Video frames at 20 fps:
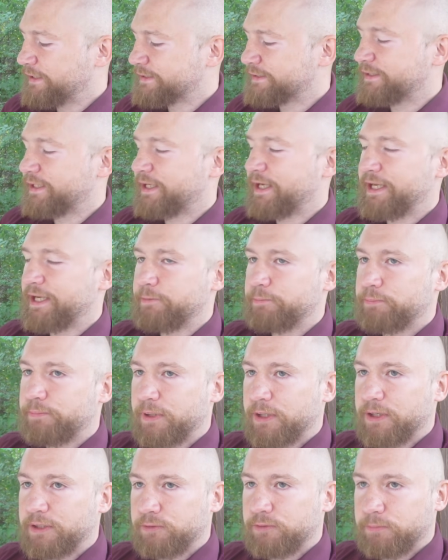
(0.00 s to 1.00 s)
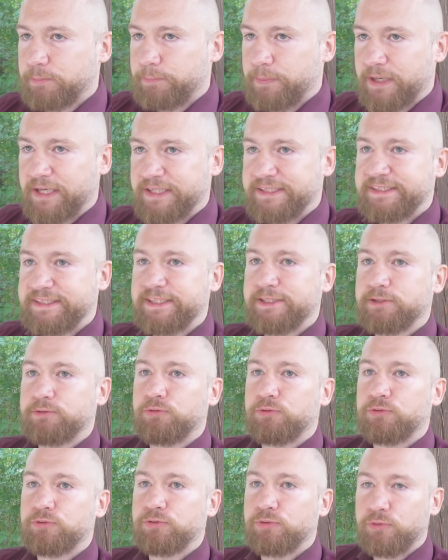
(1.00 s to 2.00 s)
знают э, по России
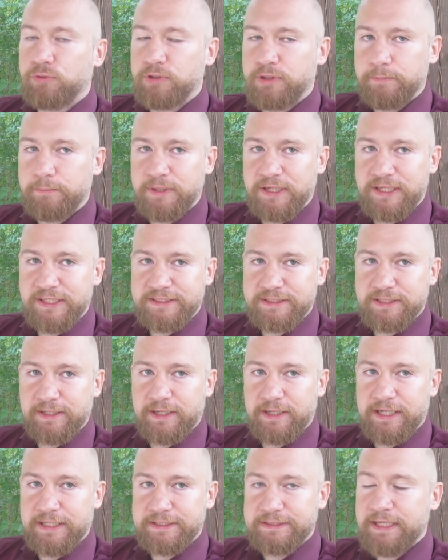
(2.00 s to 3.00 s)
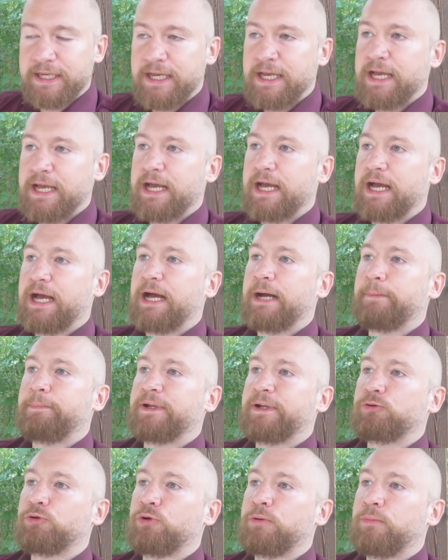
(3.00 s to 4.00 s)
друг друга близко, раз. А
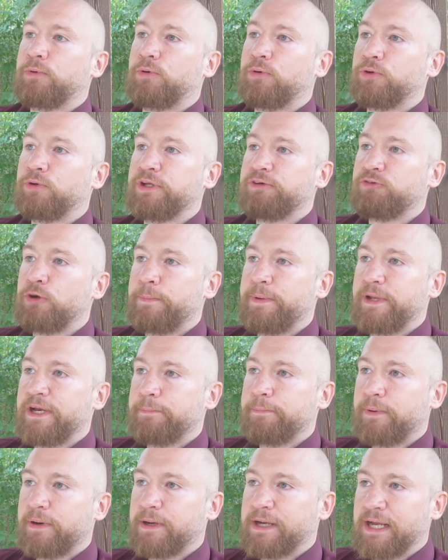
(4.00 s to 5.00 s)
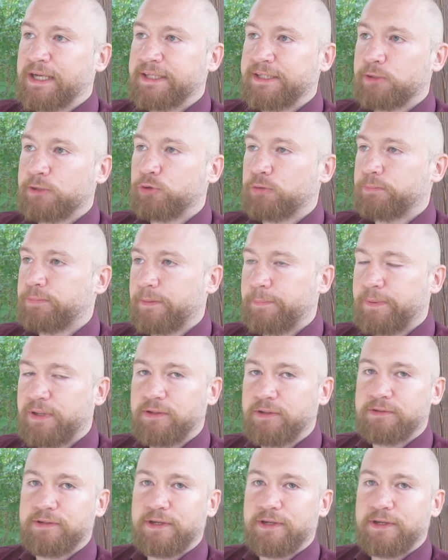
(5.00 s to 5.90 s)
потом он его перепро... Когда тот попал